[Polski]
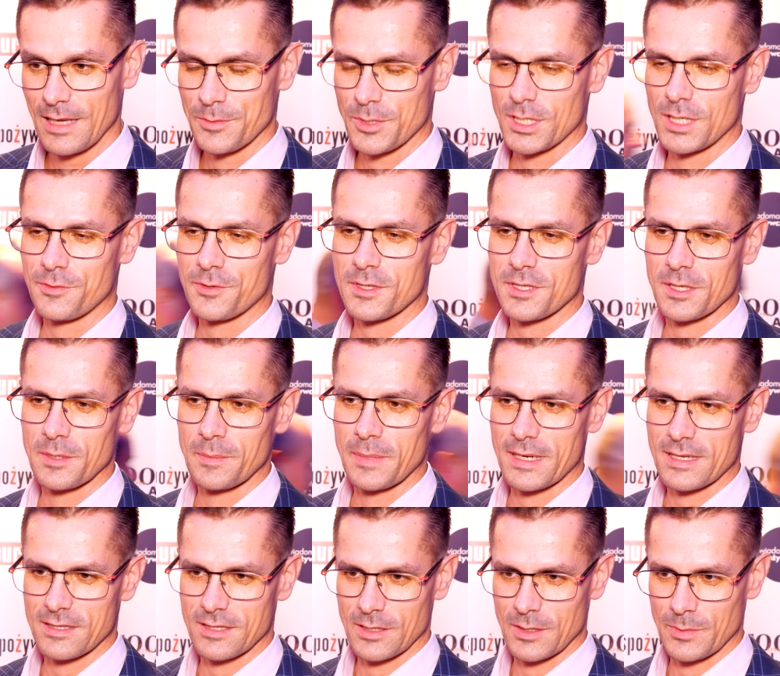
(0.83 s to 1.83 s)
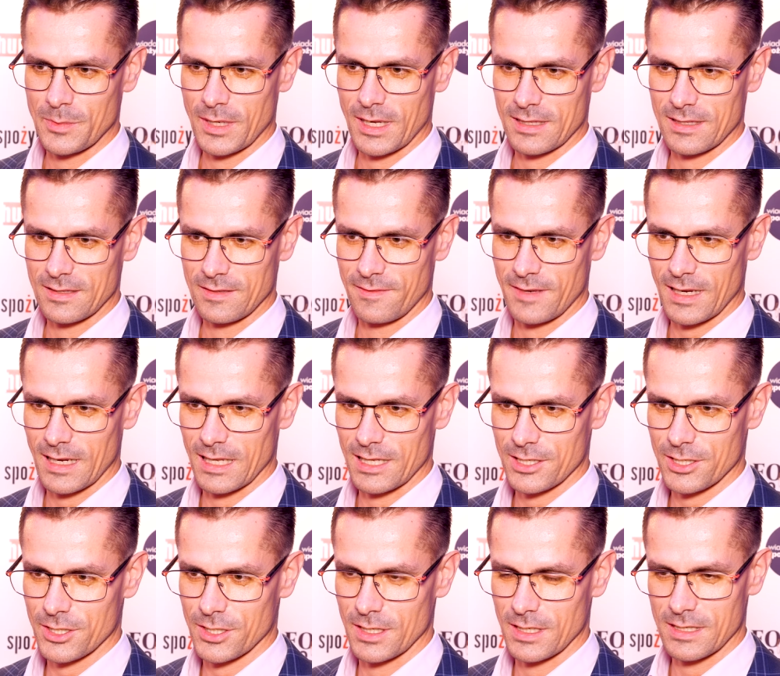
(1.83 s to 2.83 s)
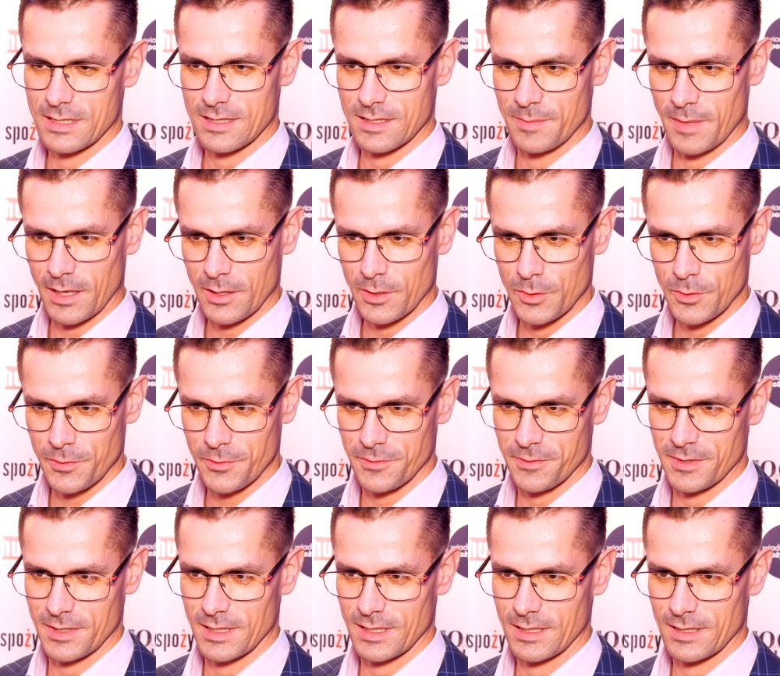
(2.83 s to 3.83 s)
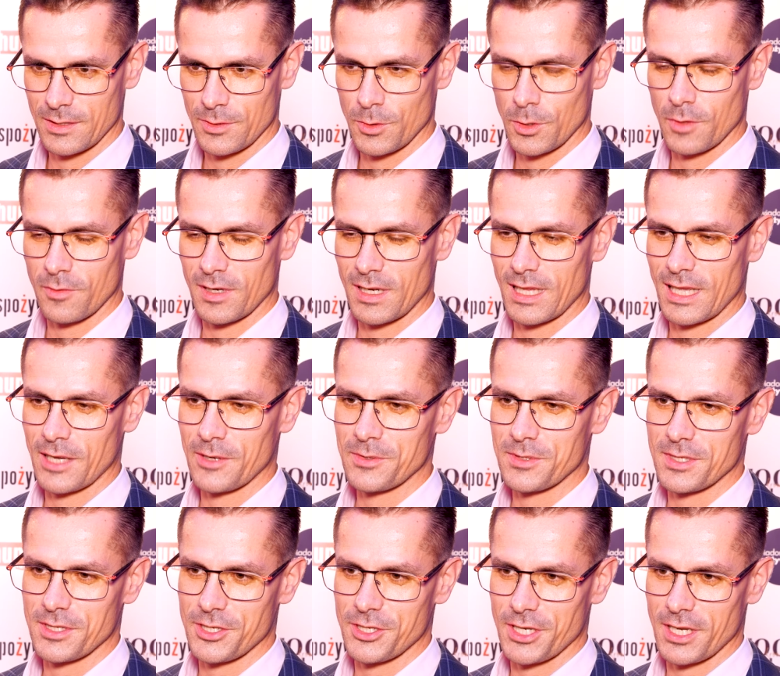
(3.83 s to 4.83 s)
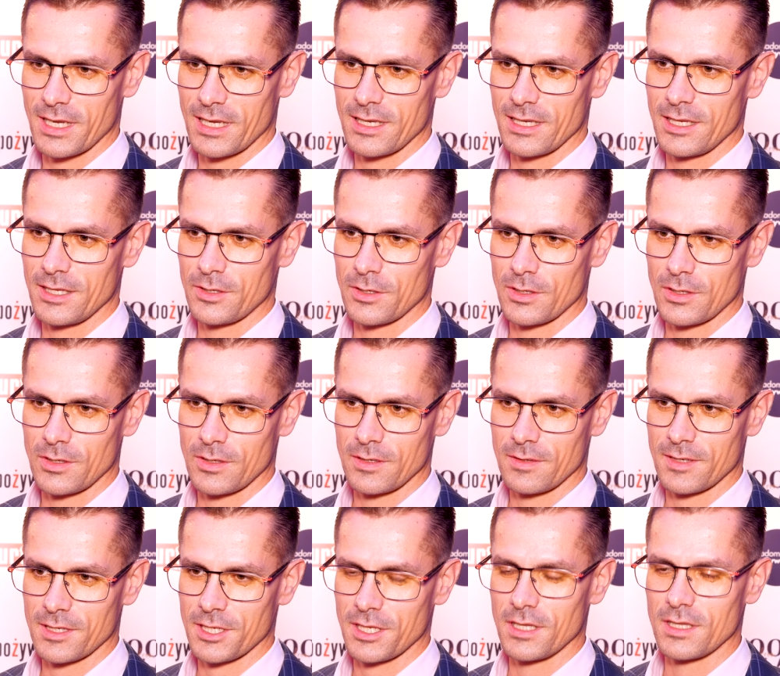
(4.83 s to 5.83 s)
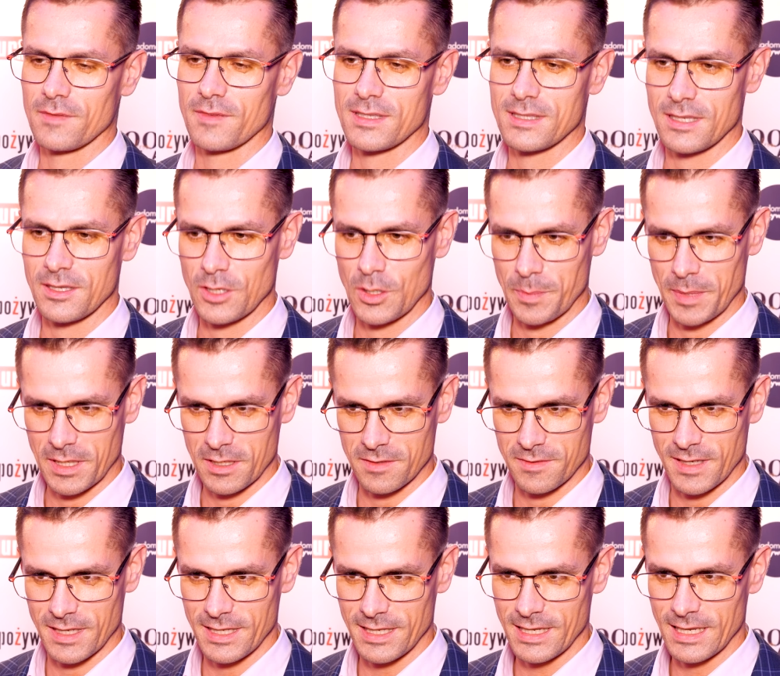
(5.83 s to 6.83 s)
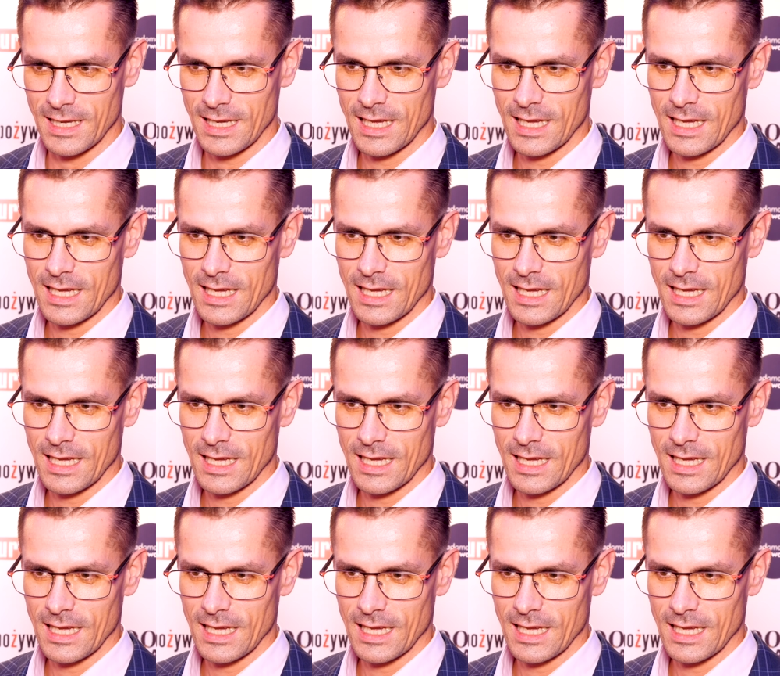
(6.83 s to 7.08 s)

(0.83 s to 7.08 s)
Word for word: Przede wszystkim bardzo bogaty wachlarz smaków e, długo uwalniających się i to właśnie innowacyjne opakowanie,